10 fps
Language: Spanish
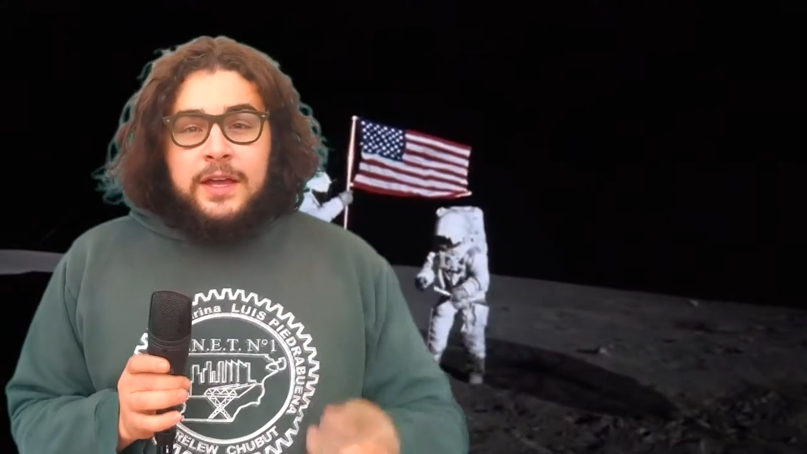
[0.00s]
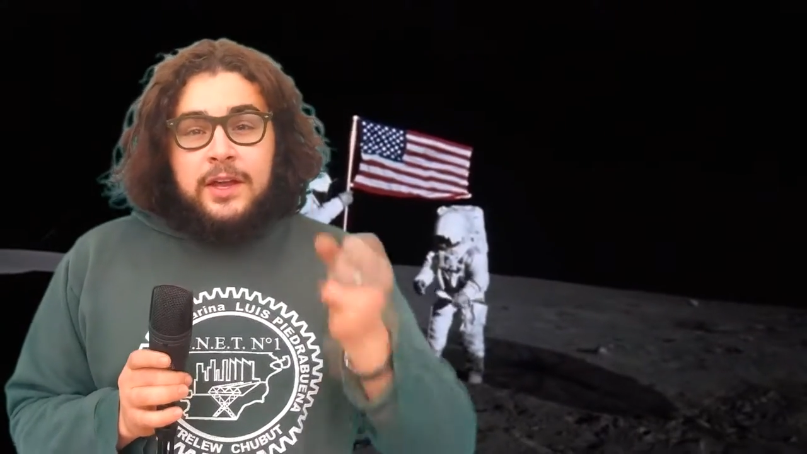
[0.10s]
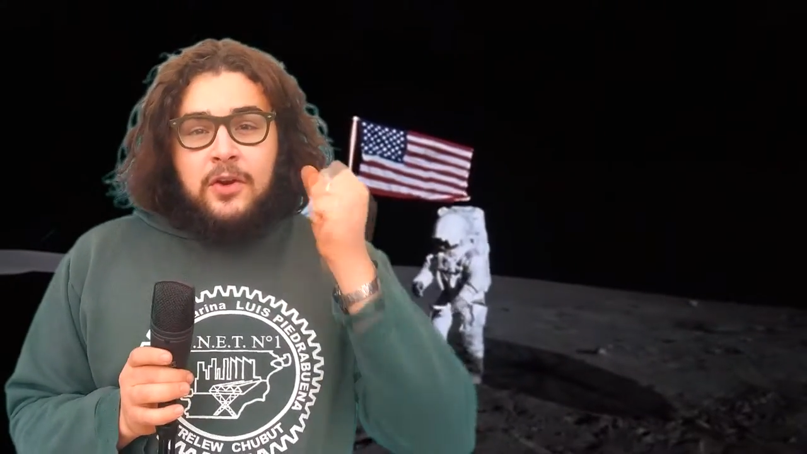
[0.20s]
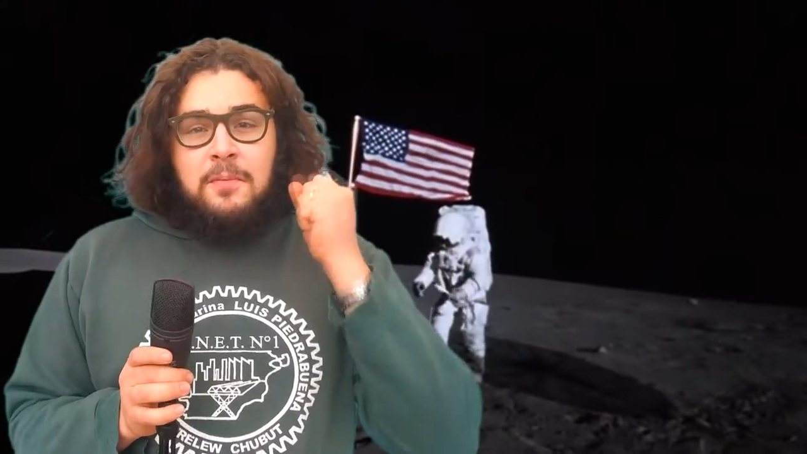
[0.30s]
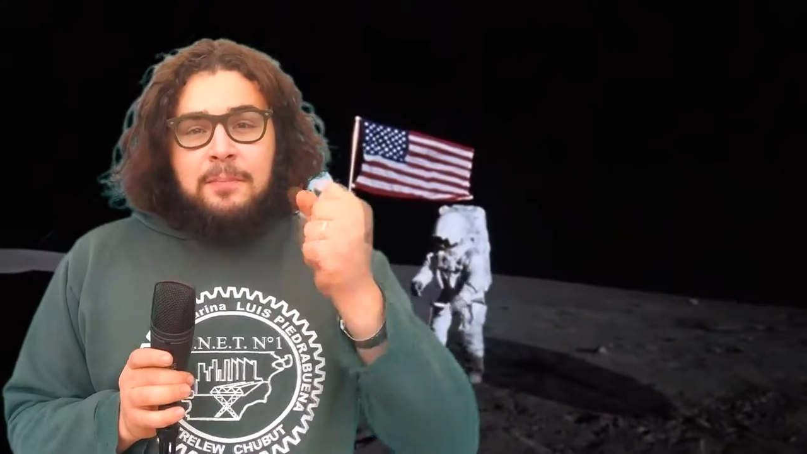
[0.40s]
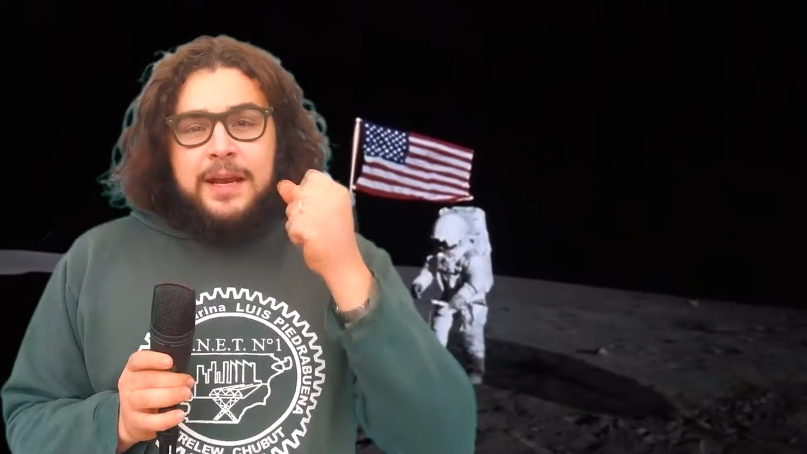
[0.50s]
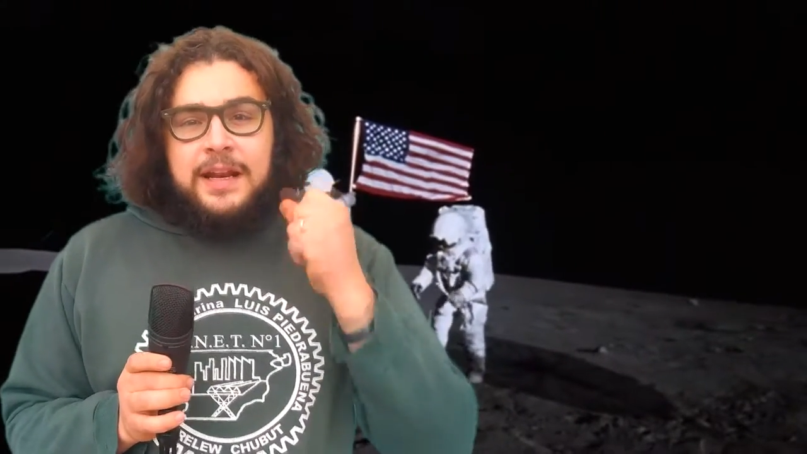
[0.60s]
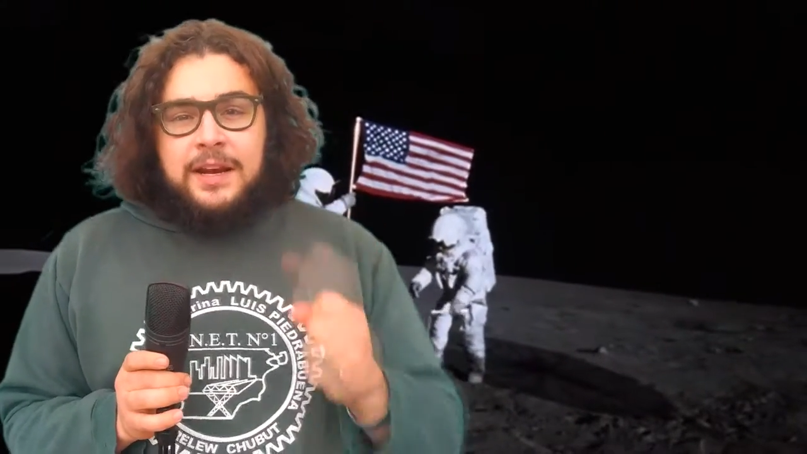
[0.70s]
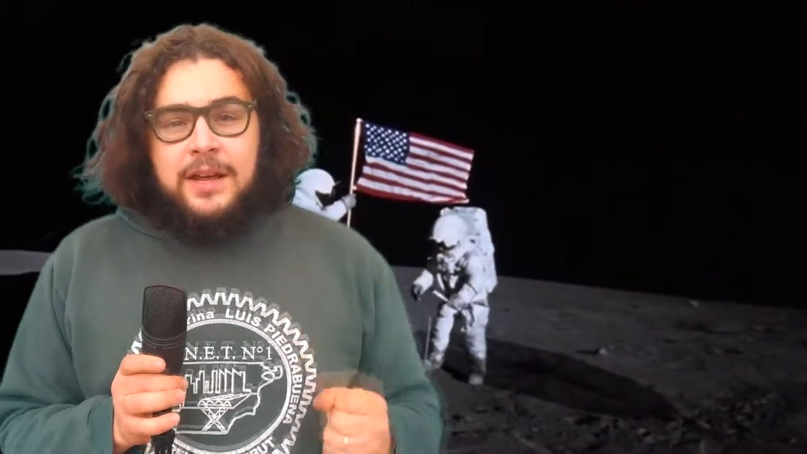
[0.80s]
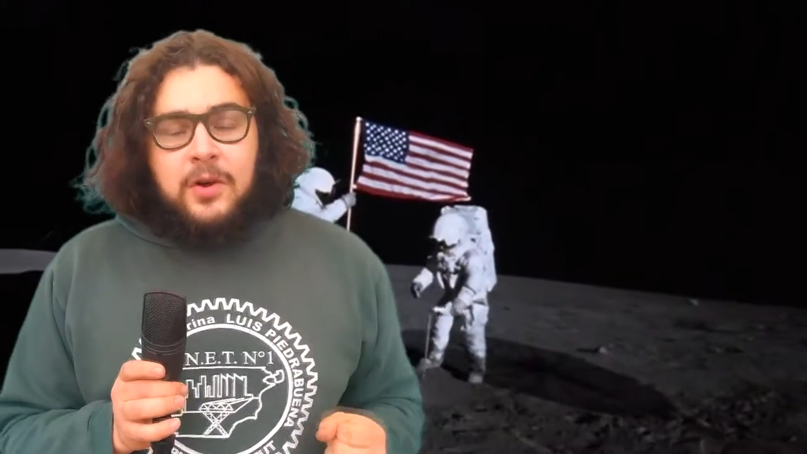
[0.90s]
y romper
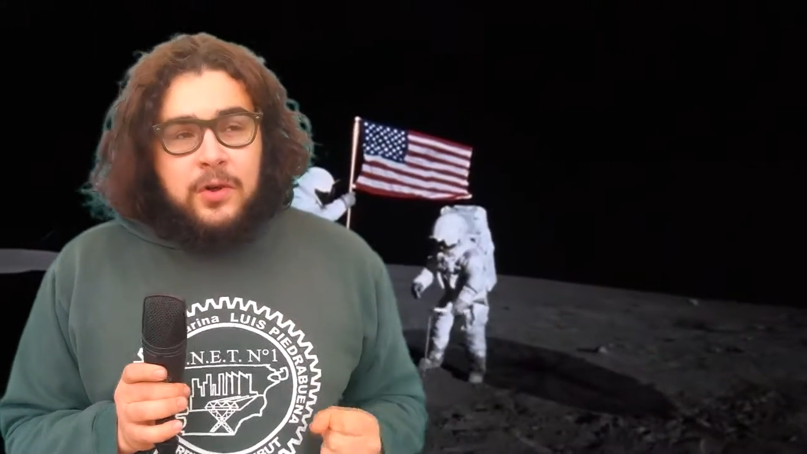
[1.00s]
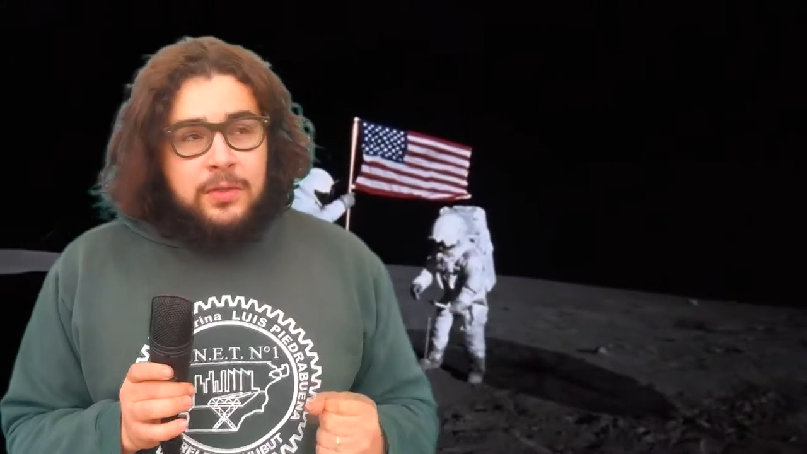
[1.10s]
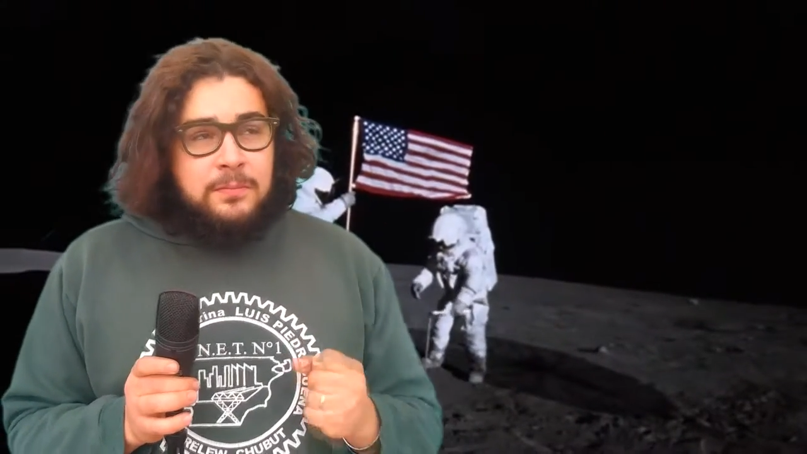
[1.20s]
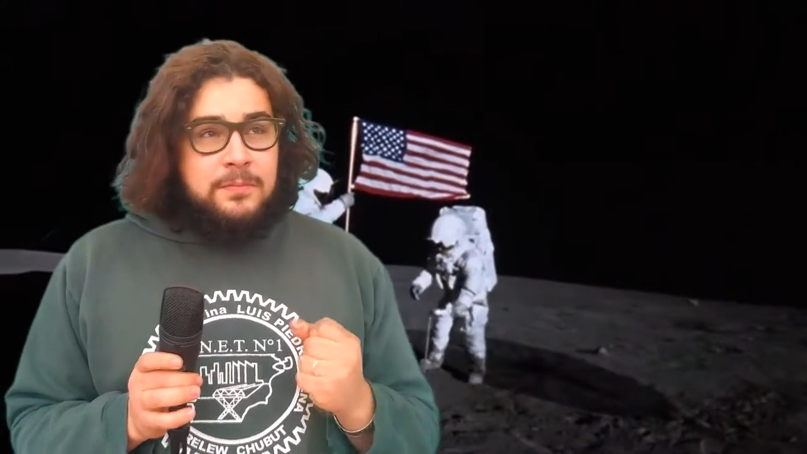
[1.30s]
el récord